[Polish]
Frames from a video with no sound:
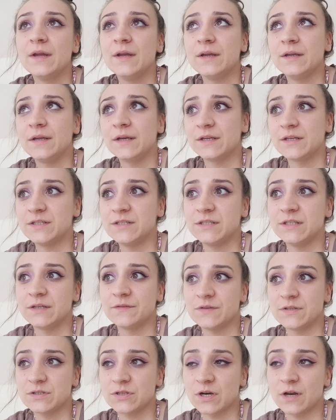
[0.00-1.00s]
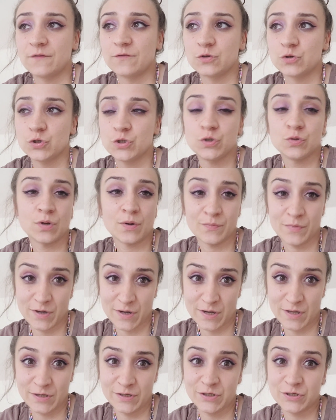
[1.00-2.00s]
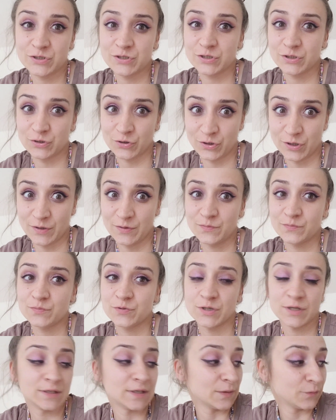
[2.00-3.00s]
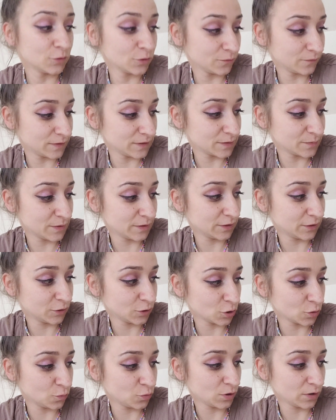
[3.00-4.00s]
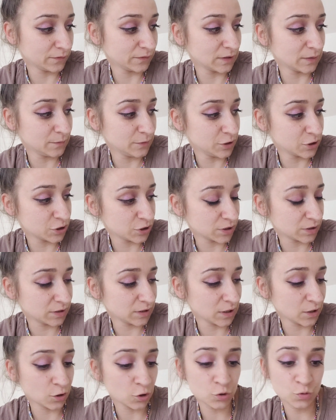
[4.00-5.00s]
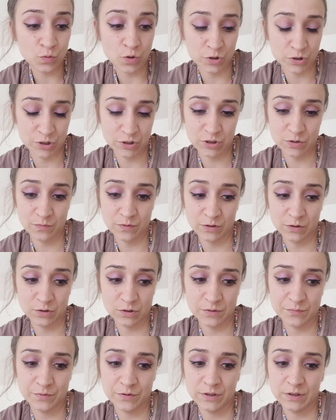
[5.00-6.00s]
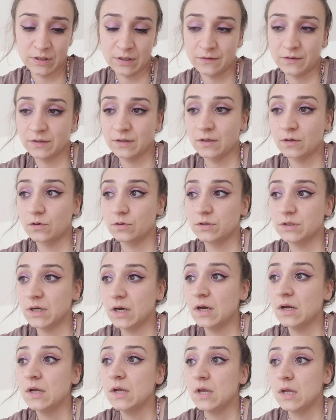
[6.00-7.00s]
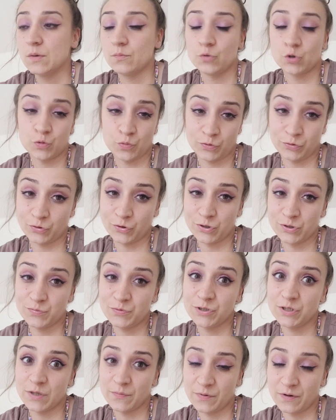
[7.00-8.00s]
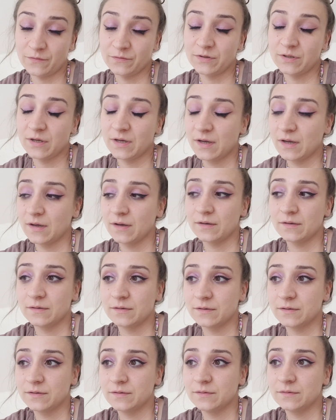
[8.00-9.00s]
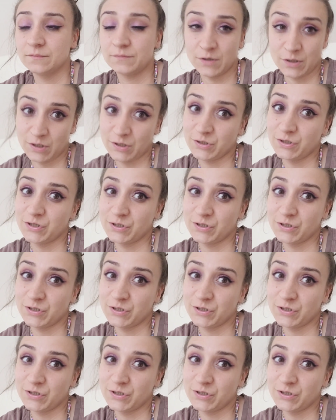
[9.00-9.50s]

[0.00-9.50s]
i jakichś innych, więc trochę wyrzuciłam, ale jeszcze trochę przede mną, więc będę to robiła w najbliższych dniach. Rozłożę sobie to, żeby nie tak jednego dnia, bo już pod koniec mi się naprawdę e, mega nie